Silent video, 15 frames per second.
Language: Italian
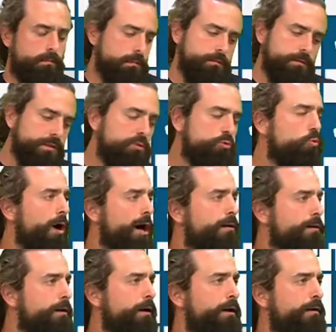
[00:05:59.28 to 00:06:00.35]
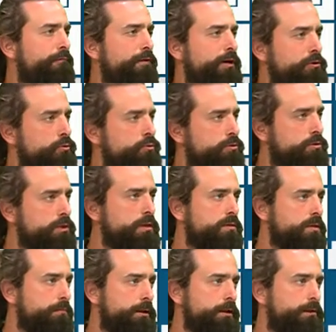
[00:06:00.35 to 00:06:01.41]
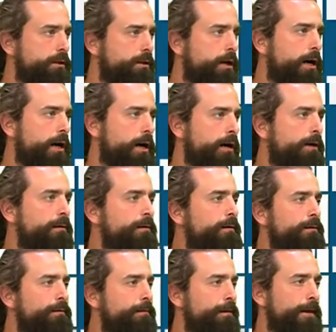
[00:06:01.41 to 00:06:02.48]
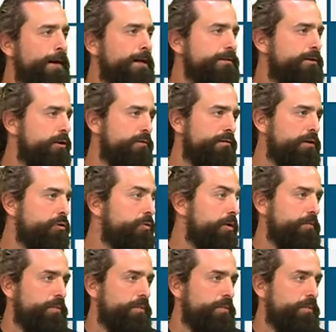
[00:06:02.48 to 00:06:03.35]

di squadra è fatto sostanzialmente da eh, ragazzi che lo fanno per